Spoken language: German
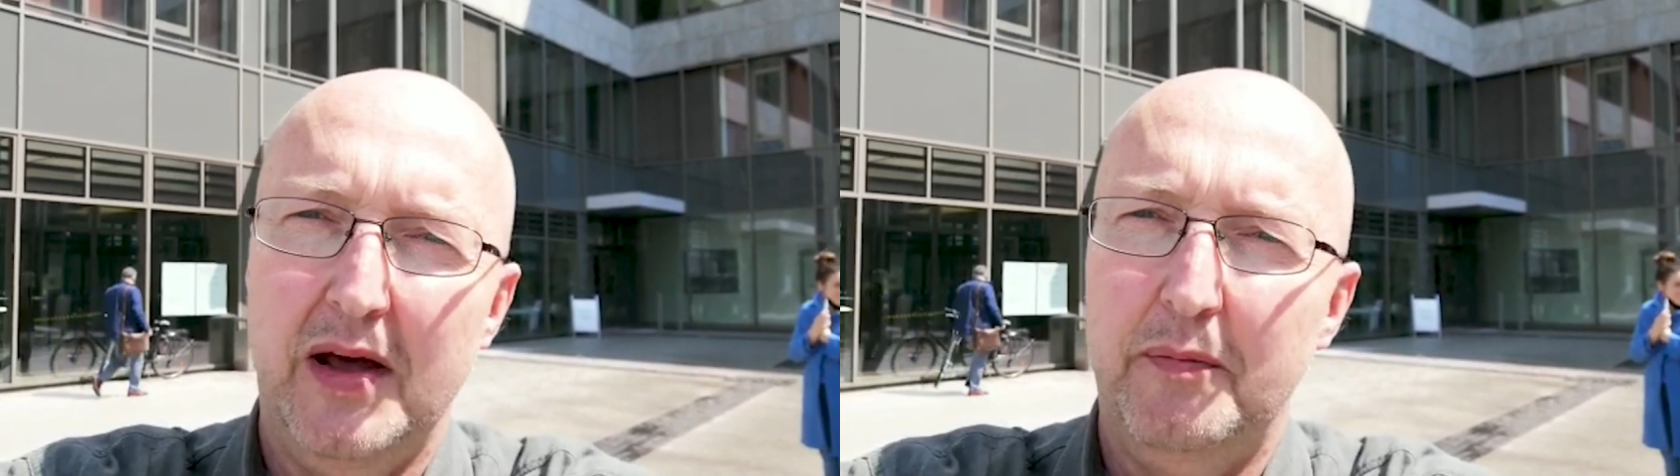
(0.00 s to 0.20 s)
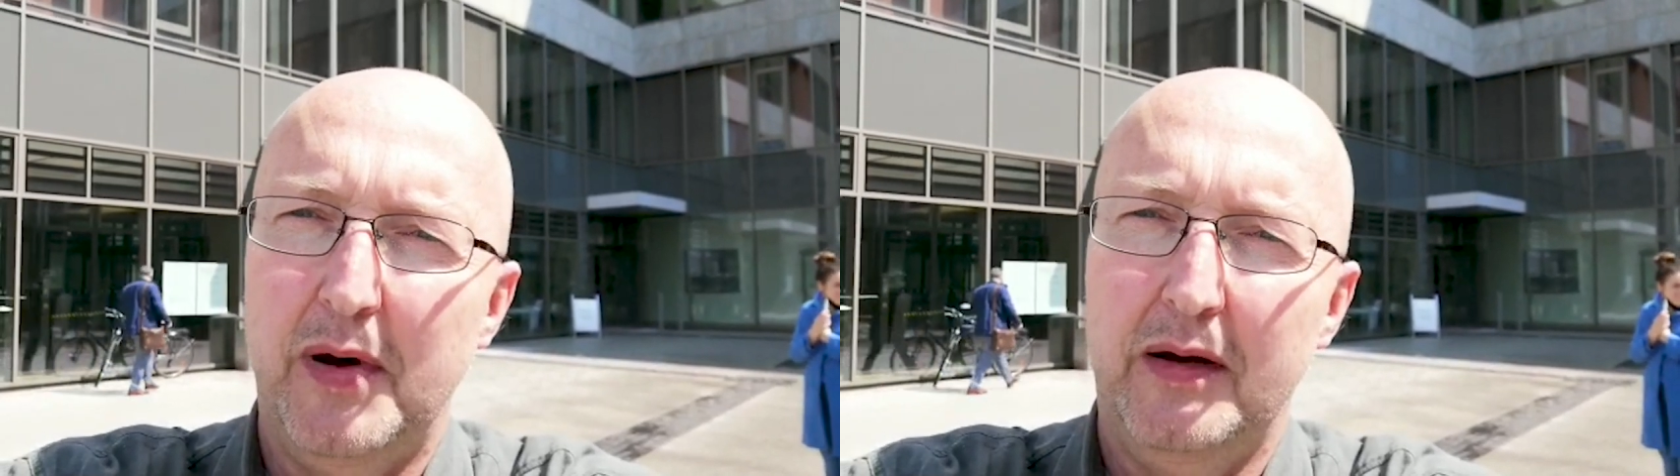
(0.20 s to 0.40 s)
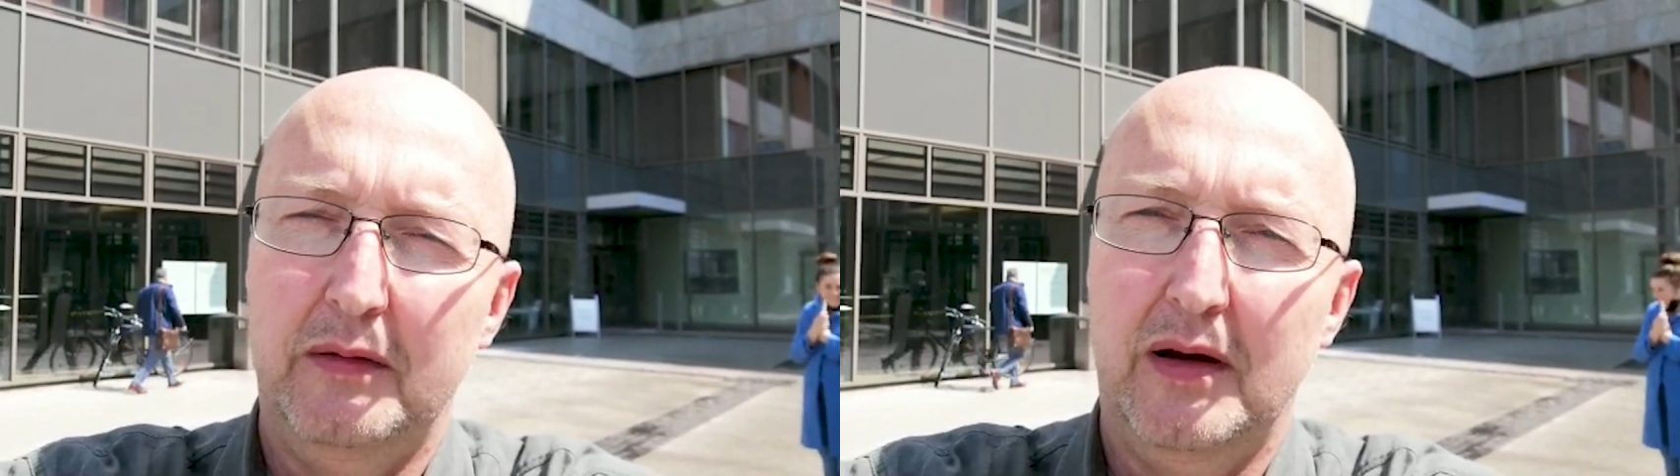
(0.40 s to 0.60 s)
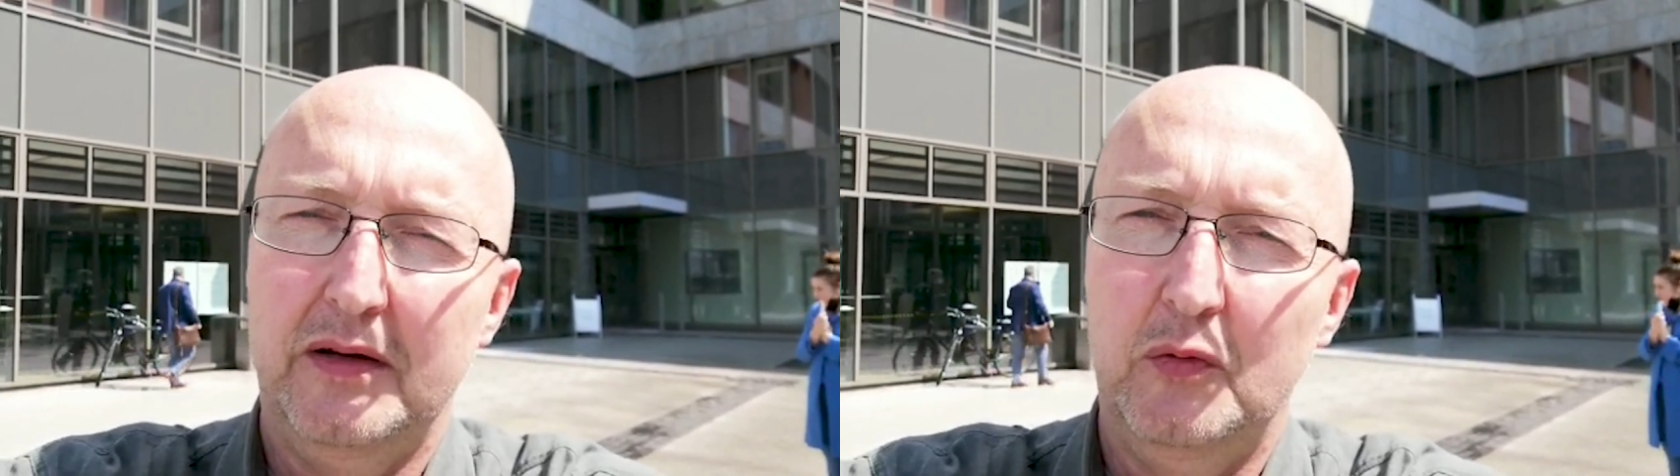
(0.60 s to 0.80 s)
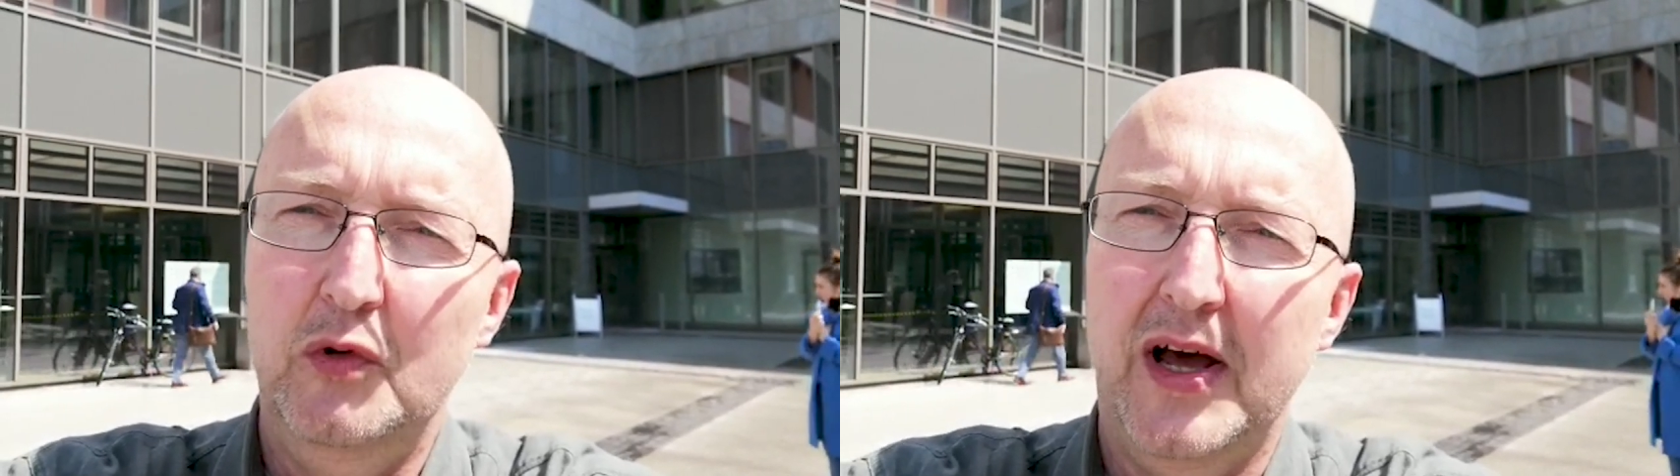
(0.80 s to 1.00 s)
ein paar,
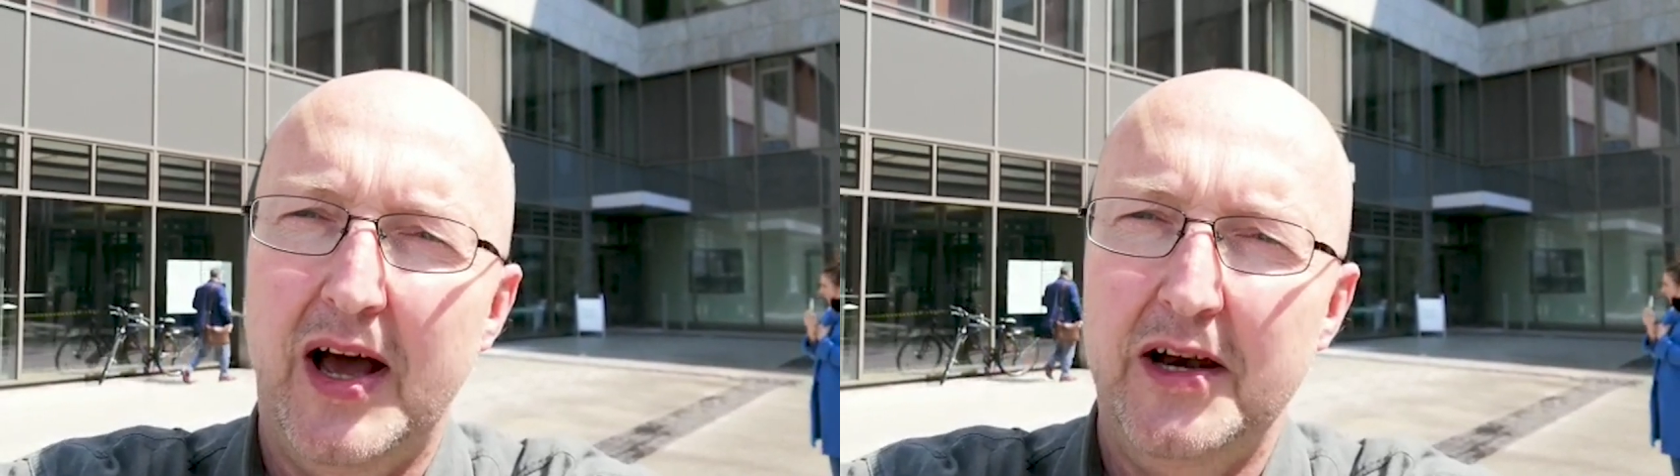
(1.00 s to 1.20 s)
also unter